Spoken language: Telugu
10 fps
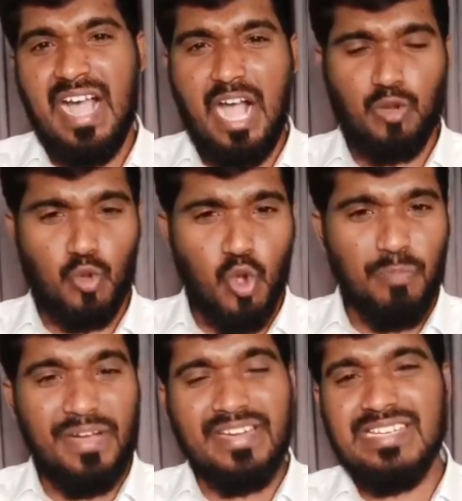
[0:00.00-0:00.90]
ఆ
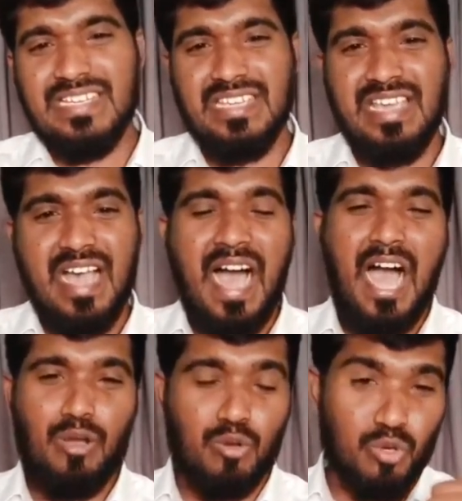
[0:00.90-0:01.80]
కోపాన్ని ఆ
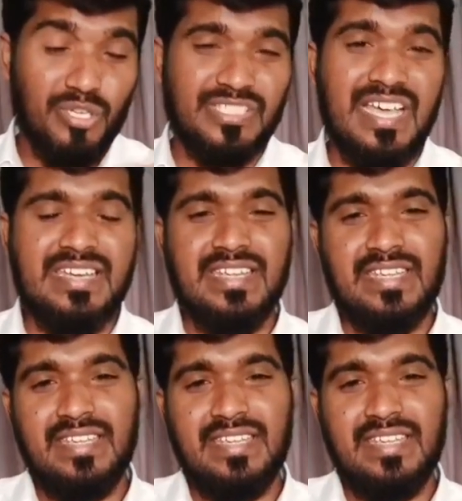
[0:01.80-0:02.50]
క్రోధాన్ని